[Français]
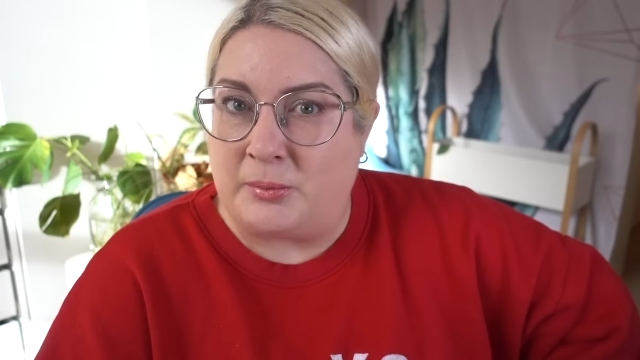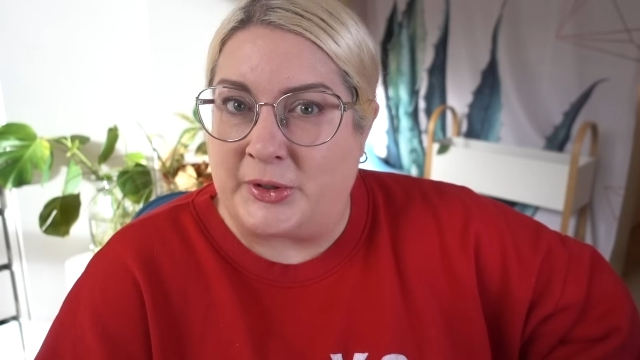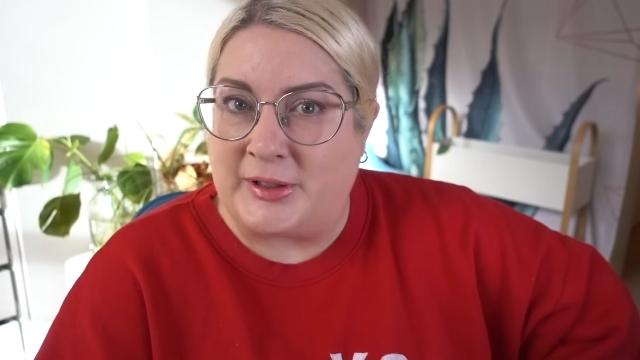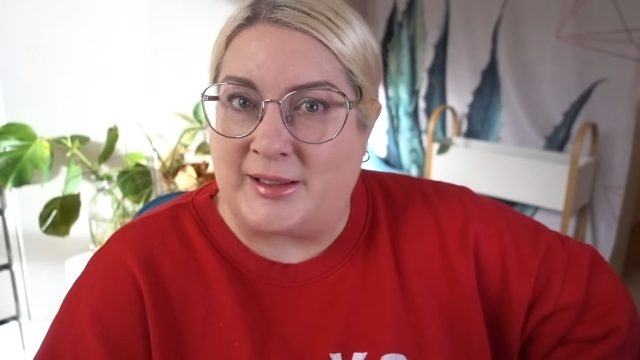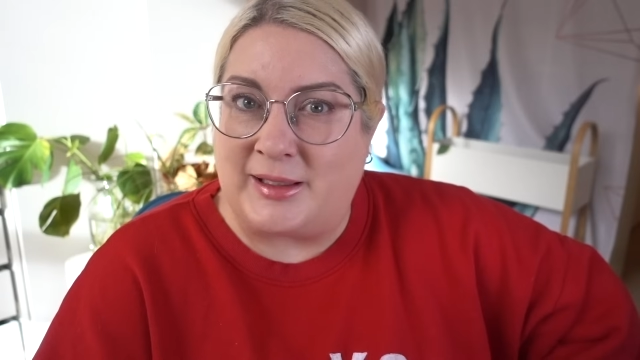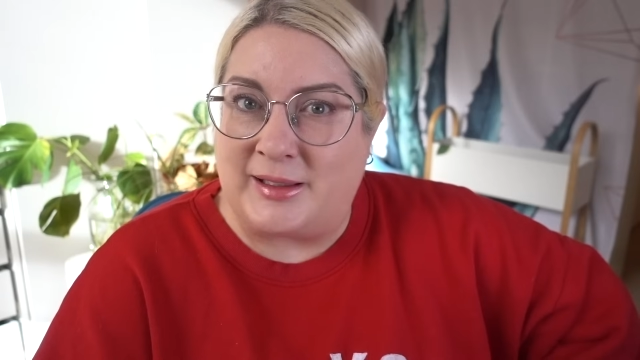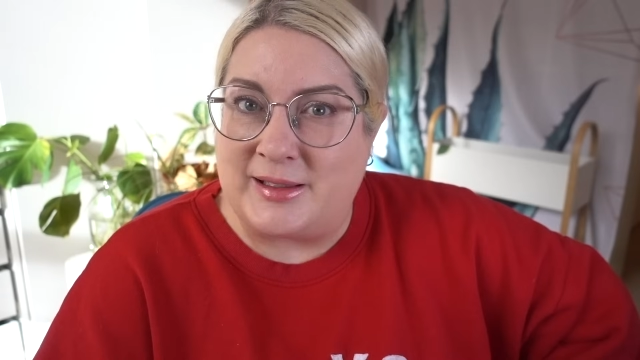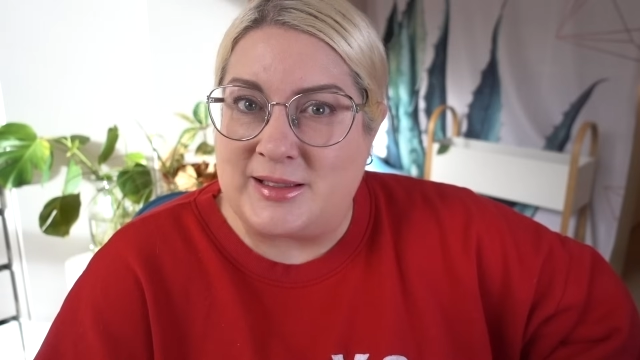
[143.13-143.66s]

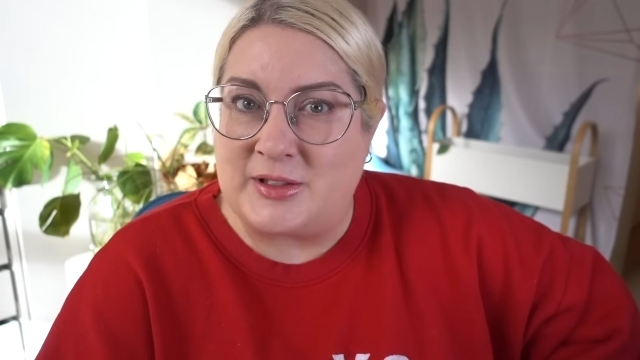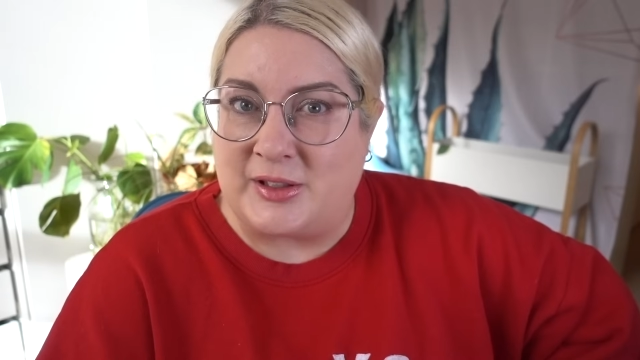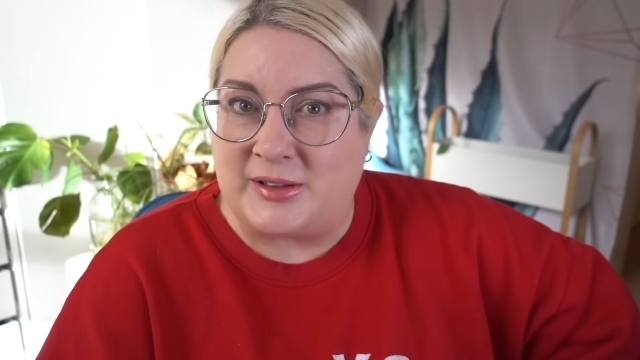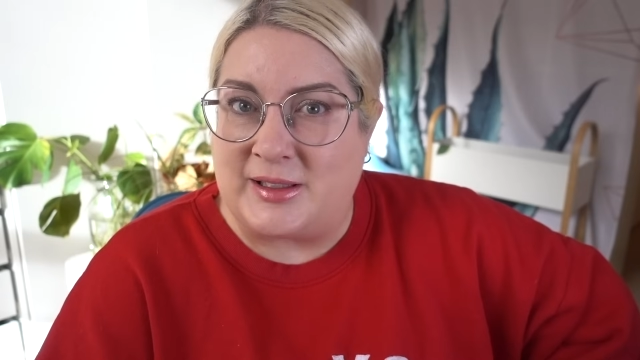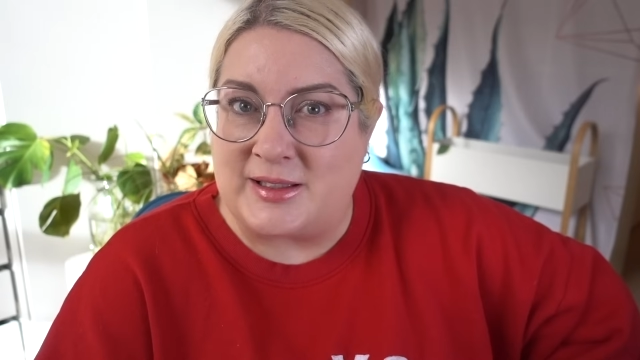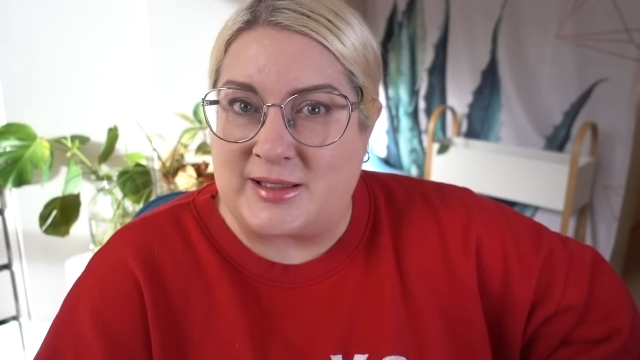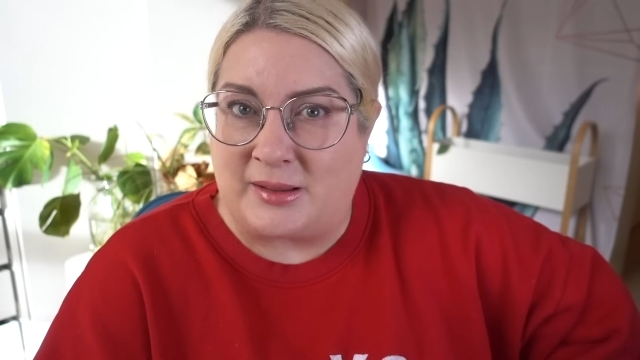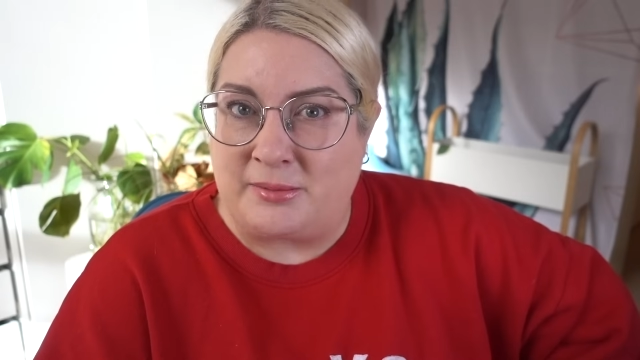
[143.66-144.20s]
bucket list de
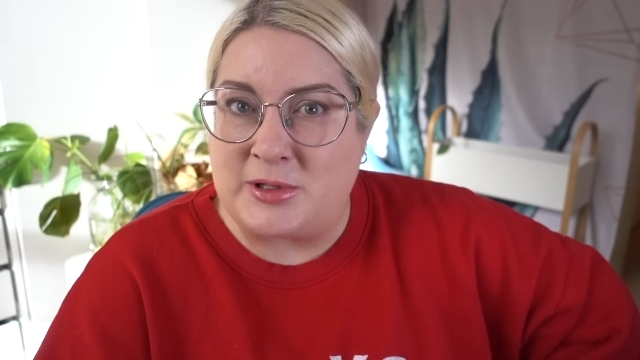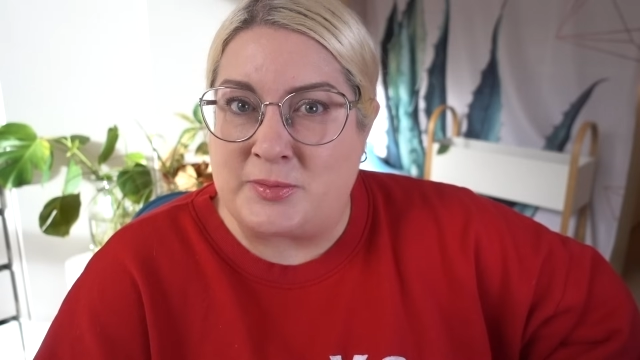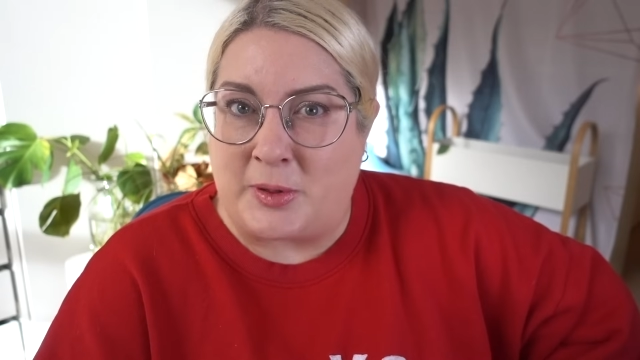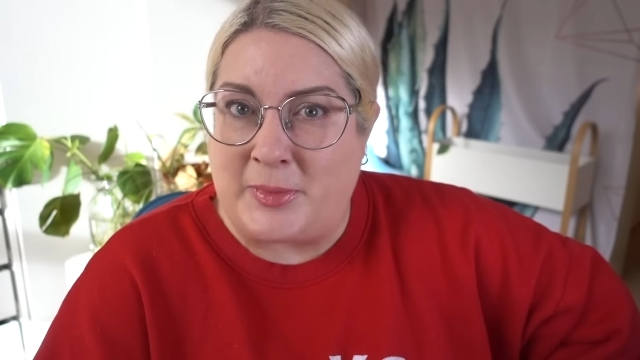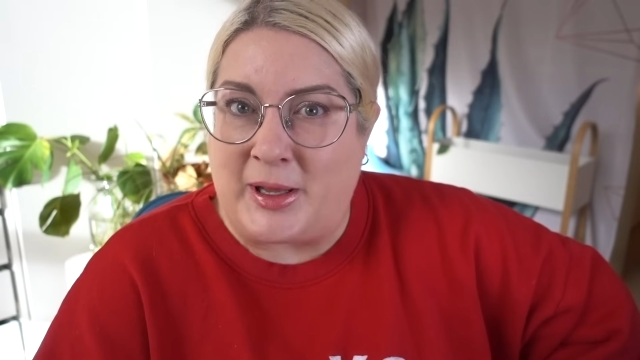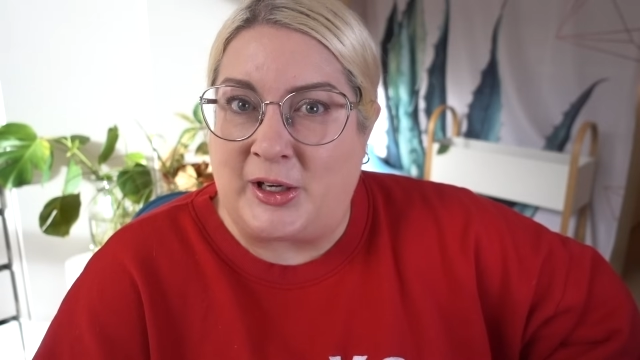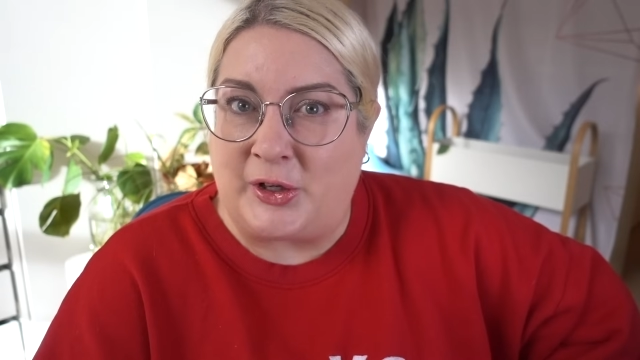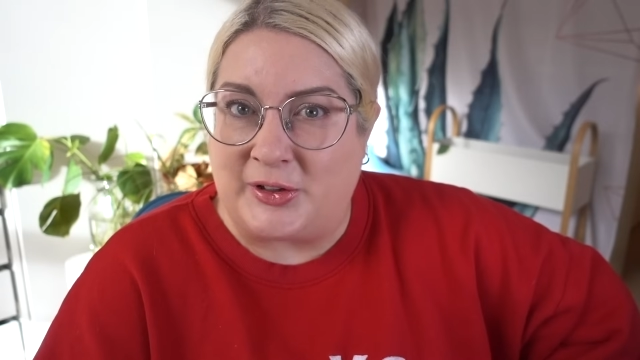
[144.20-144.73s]
décembre, c'est pas
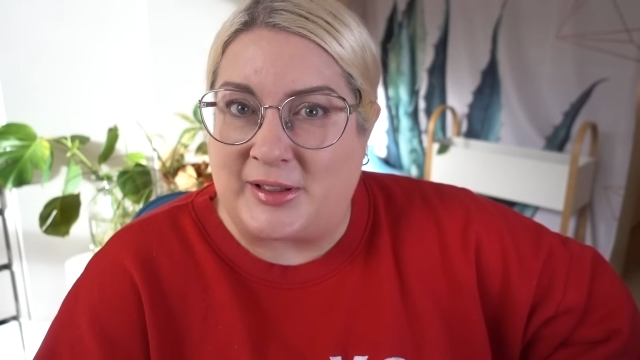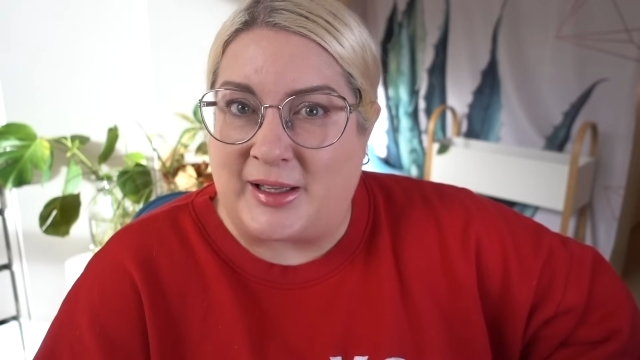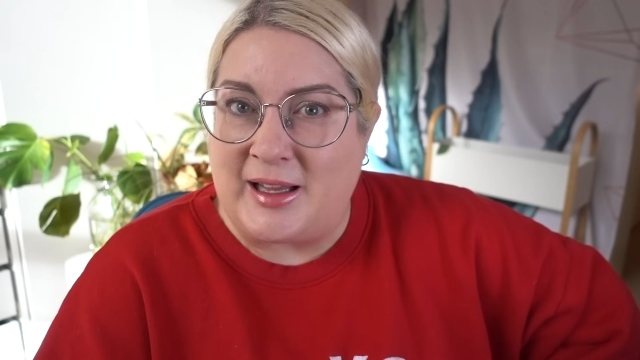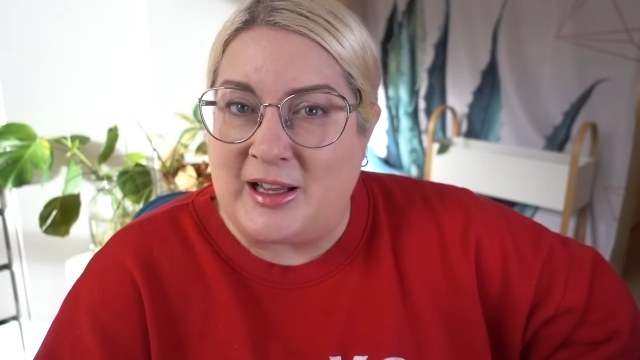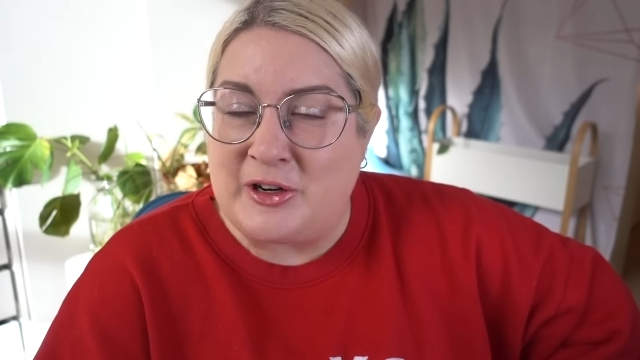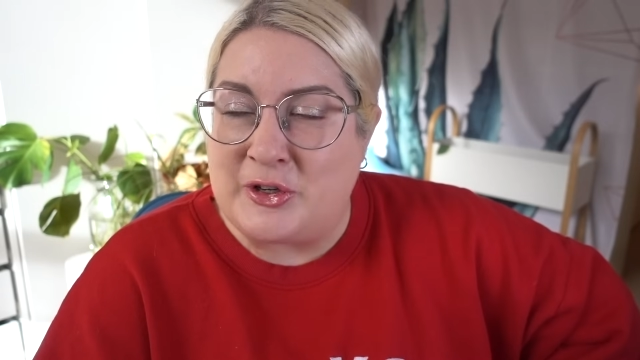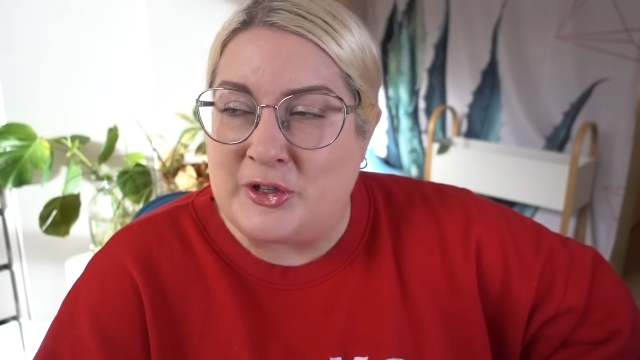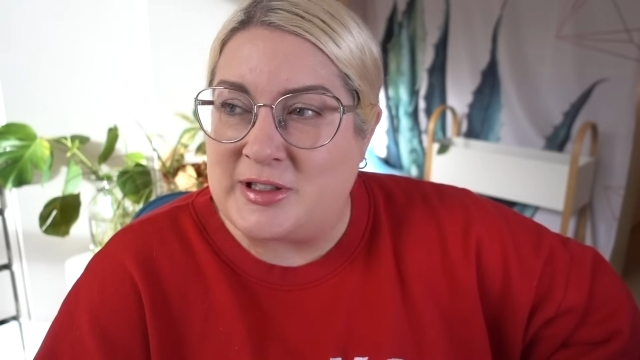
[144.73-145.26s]
mal le
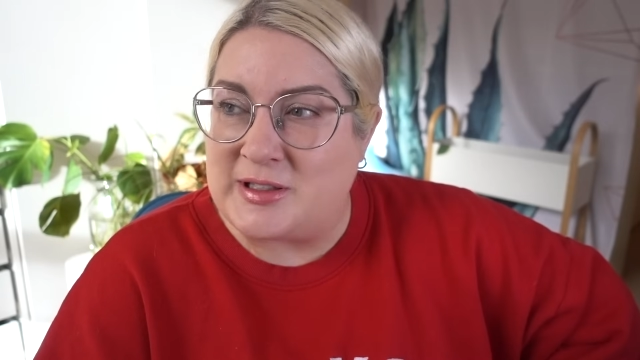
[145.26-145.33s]
temps, là.